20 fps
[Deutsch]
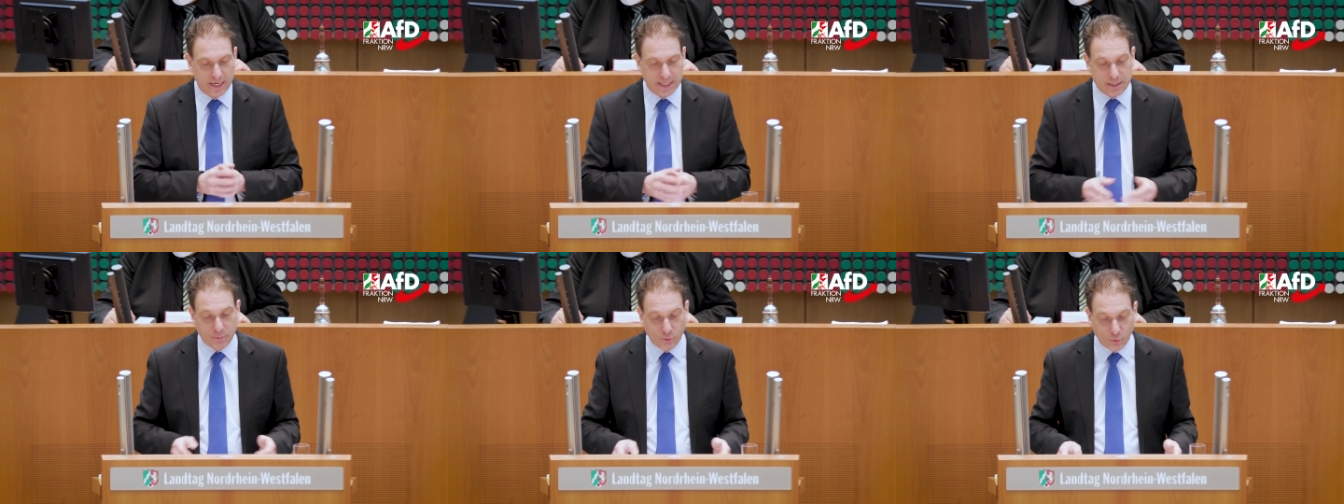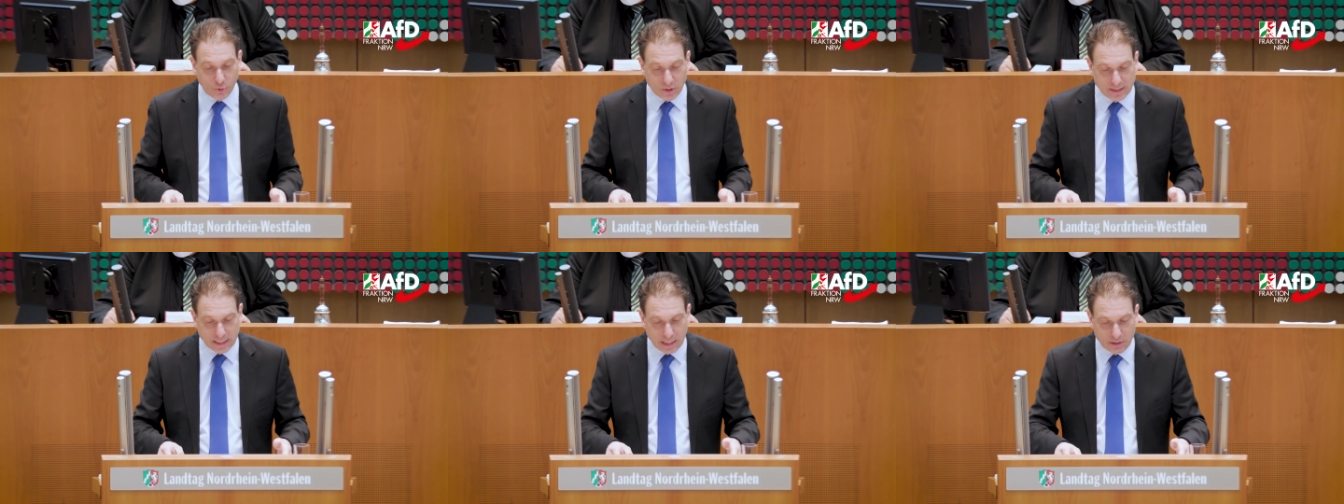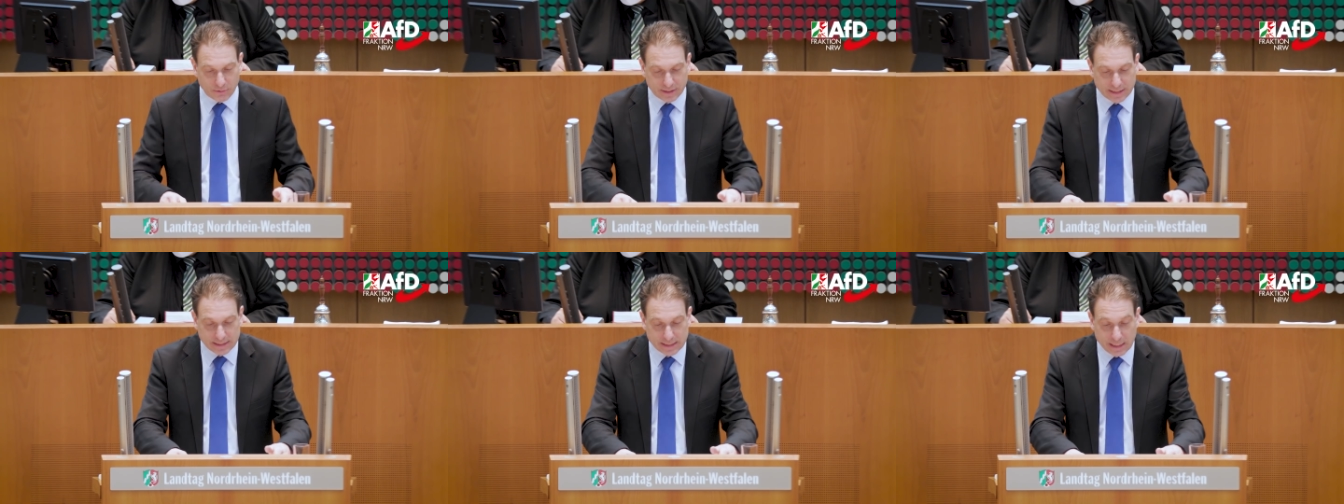Die
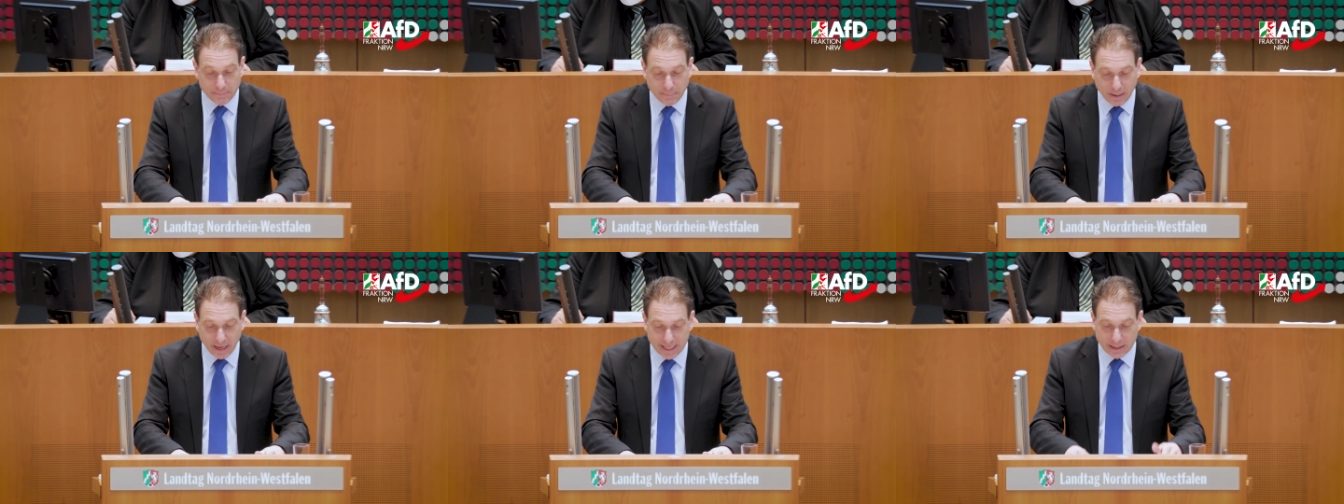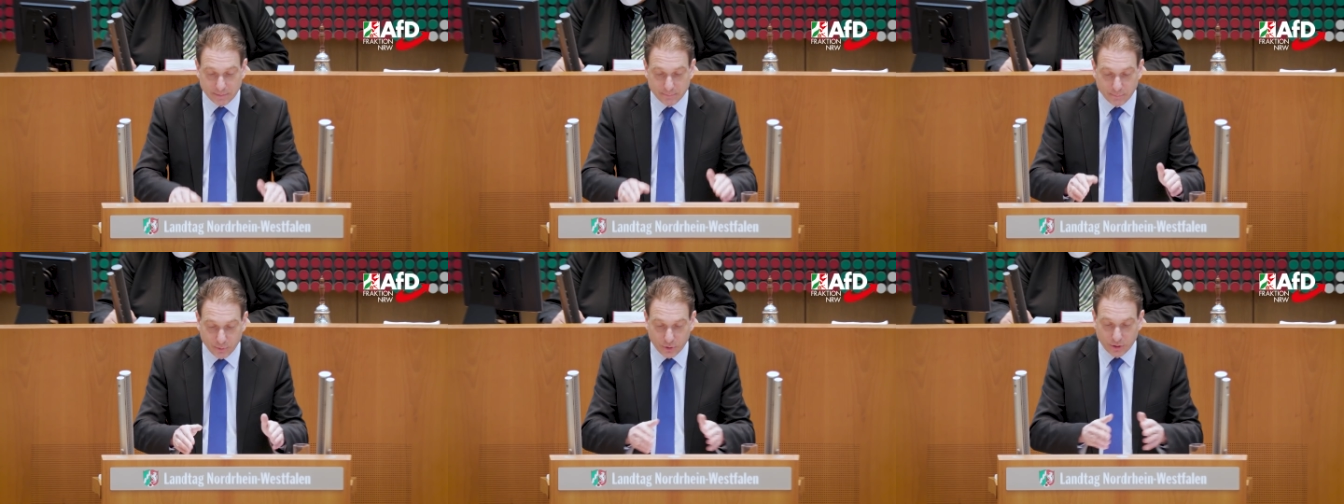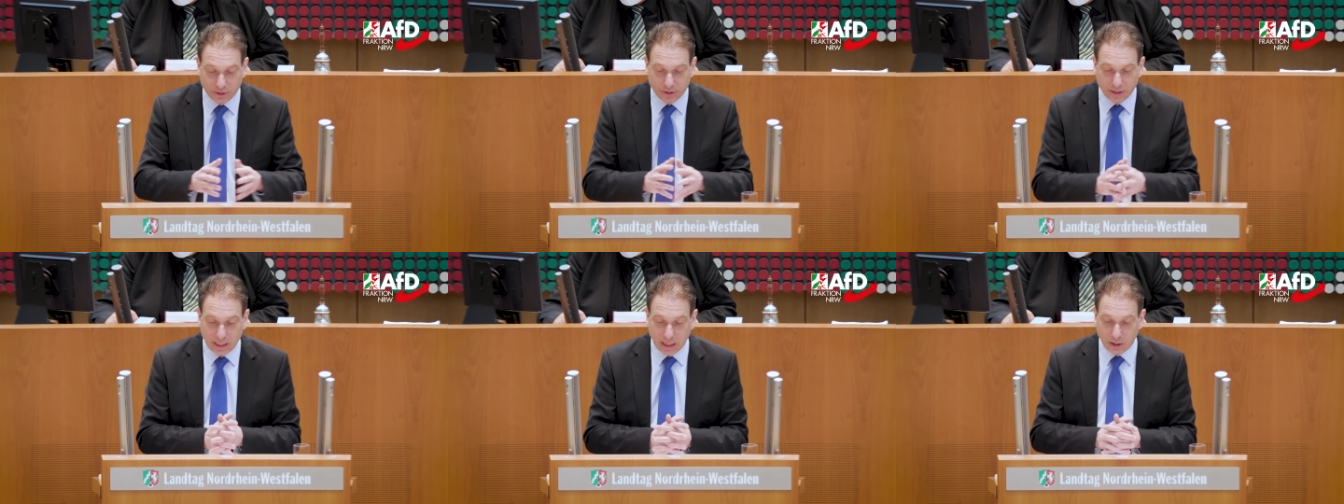Beurteilung dieser beiden
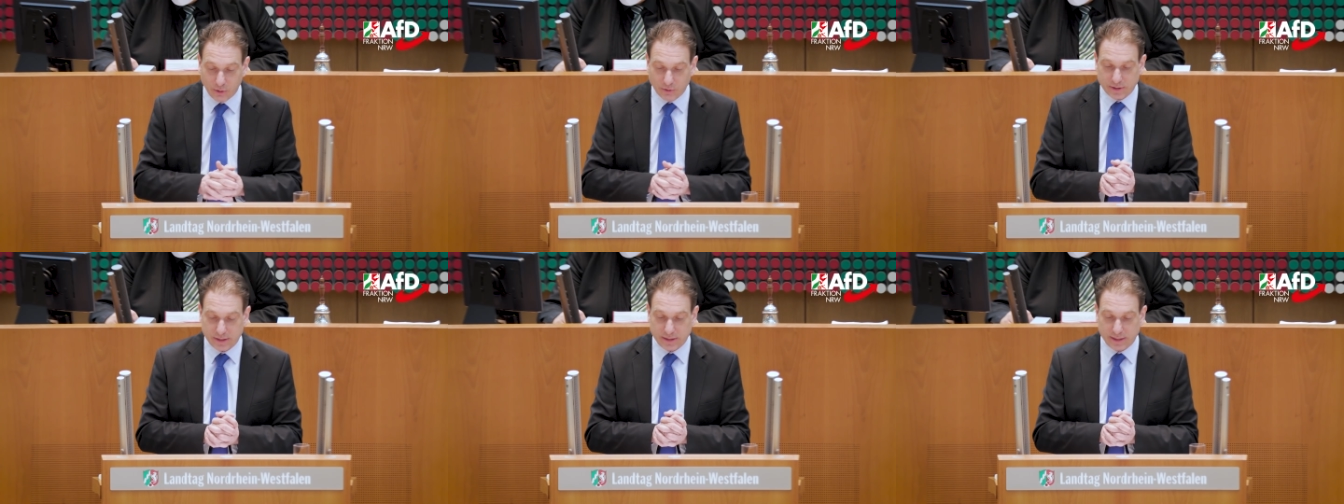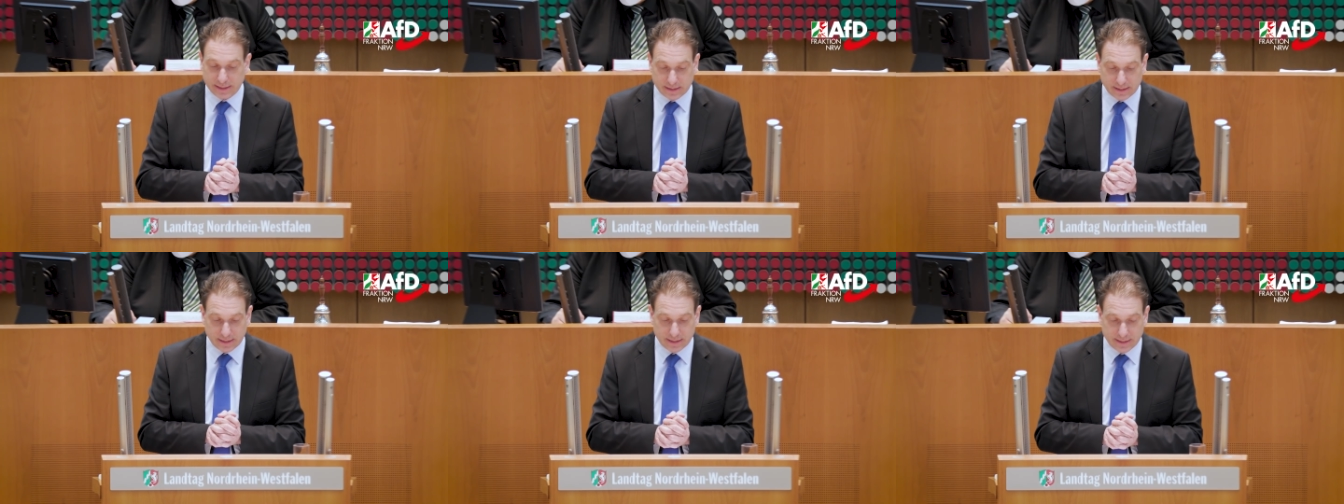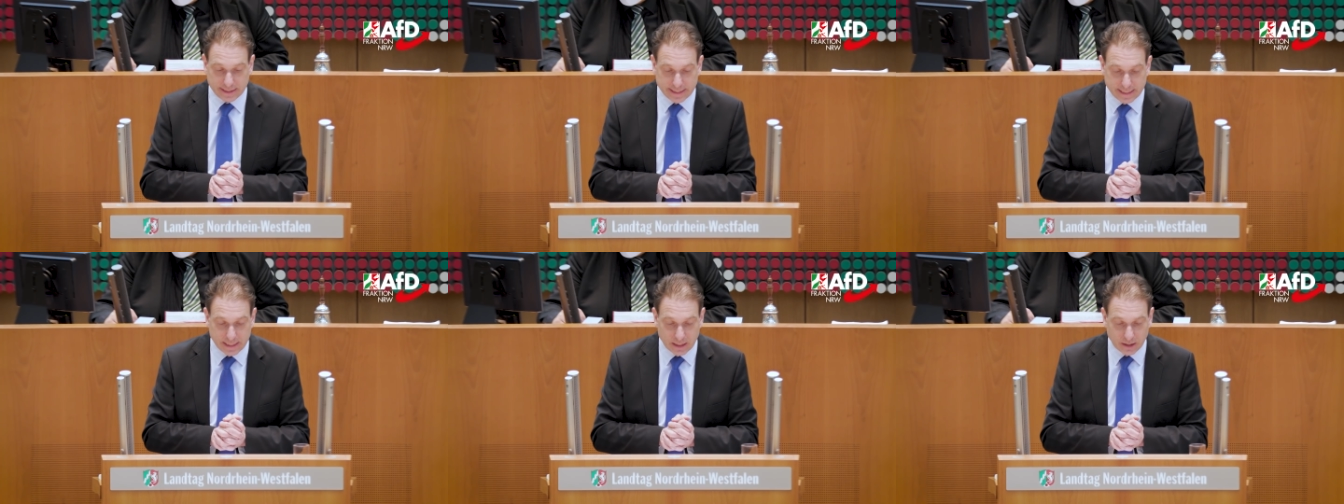Brücken lautet, ich
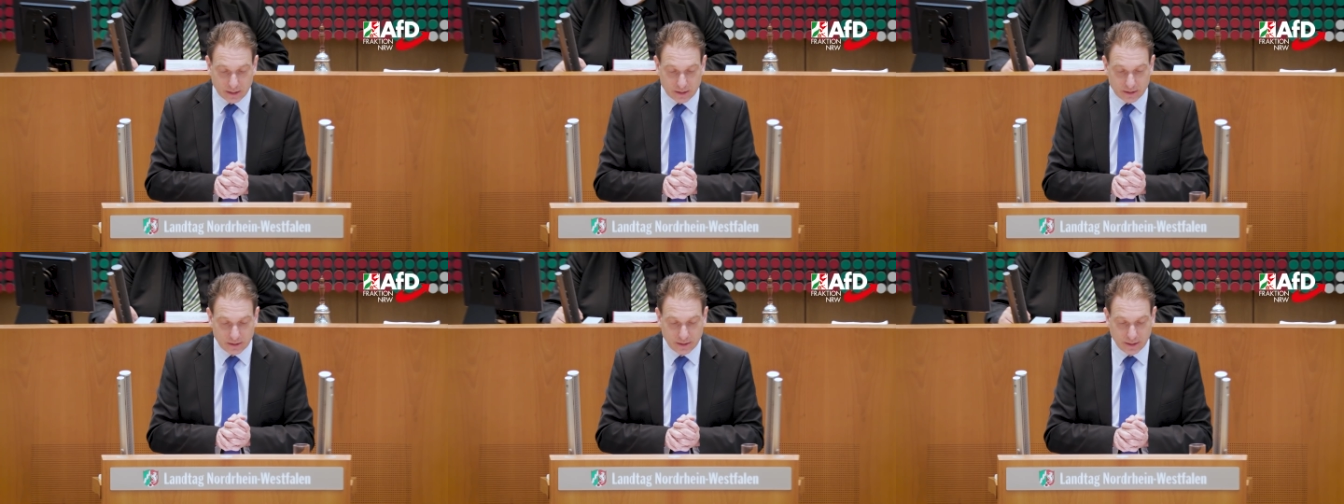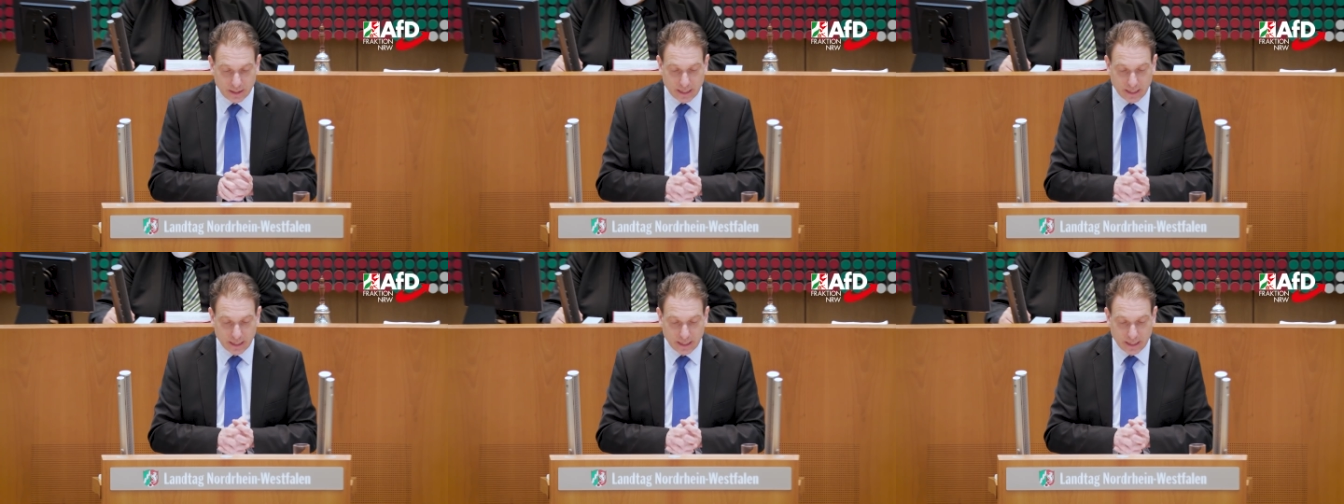zitiere,